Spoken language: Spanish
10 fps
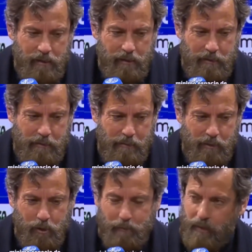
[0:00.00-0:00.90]
eh,
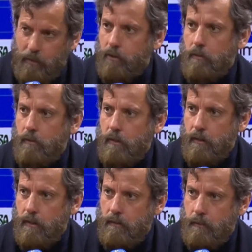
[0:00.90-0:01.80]
mínimo espacio de
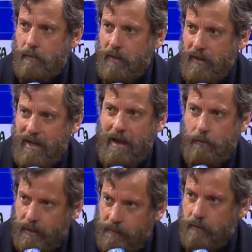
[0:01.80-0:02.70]
convivencia. Me parece
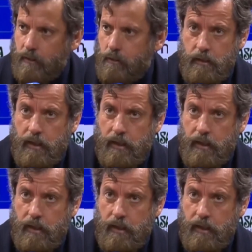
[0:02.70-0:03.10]
aberrante.